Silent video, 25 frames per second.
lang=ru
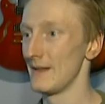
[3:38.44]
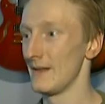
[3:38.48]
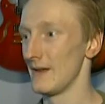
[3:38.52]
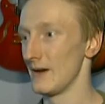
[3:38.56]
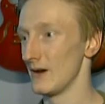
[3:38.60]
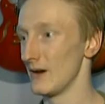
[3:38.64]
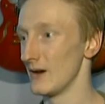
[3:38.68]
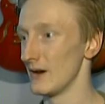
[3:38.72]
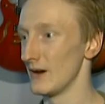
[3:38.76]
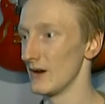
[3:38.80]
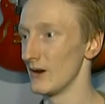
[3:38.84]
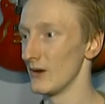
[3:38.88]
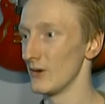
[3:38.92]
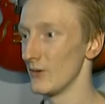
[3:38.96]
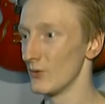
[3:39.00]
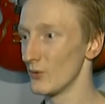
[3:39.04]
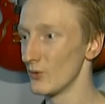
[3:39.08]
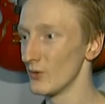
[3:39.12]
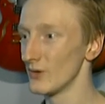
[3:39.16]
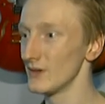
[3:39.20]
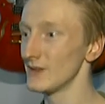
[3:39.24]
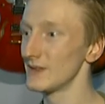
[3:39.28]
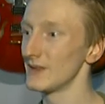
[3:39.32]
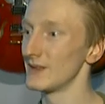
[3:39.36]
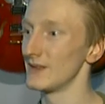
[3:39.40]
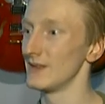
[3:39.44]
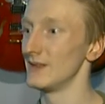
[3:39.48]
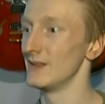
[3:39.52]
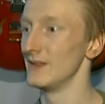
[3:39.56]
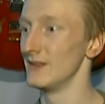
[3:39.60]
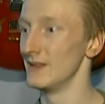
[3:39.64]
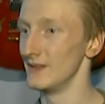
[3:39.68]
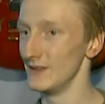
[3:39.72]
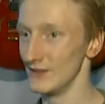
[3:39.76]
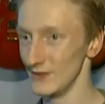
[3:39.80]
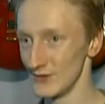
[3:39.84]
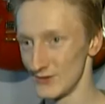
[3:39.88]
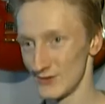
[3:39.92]
а, он
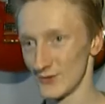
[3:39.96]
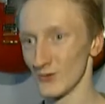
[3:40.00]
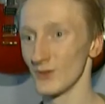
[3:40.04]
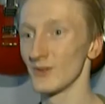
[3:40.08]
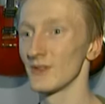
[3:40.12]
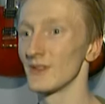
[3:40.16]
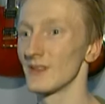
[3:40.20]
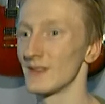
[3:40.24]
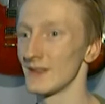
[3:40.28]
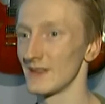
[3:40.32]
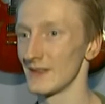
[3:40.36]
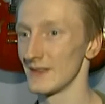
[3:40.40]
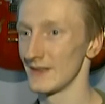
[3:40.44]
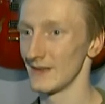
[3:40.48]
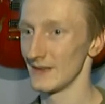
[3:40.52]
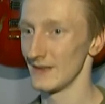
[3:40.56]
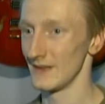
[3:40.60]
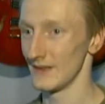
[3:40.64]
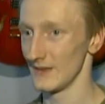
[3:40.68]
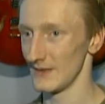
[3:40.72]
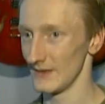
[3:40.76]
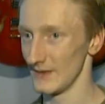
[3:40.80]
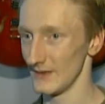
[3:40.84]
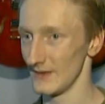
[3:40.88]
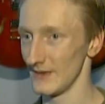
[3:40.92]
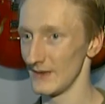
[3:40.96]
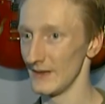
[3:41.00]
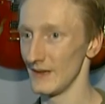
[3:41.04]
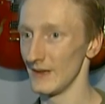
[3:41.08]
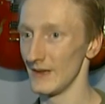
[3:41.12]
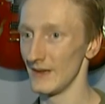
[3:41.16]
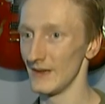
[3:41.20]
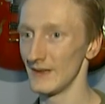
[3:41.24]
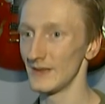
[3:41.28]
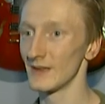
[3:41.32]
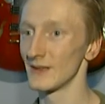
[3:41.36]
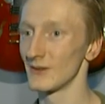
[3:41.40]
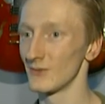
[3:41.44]
э, несет
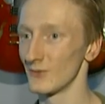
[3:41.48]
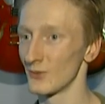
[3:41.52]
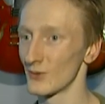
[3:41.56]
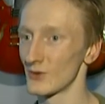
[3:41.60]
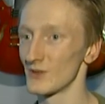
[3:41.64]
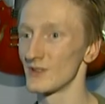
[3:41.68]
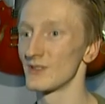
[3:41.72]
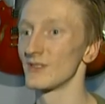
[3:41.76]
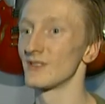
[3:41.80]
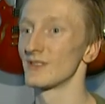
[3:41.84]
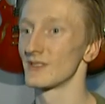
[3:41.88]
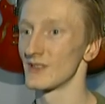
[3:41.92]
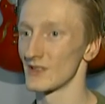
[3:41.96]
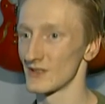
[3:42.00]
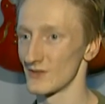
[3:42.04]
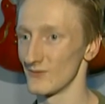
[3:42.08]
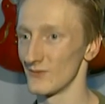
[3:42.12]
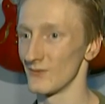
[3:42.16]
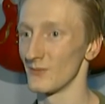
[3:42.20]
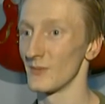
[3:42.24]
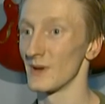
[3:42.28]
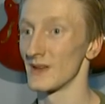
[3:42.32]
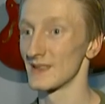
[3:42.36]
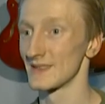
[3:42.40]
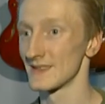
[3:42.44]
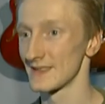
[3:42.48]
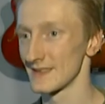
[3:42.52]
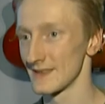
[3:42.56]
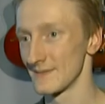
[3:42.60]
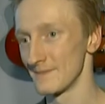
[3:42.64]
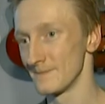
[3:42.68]
это творчество, скажем, в массы.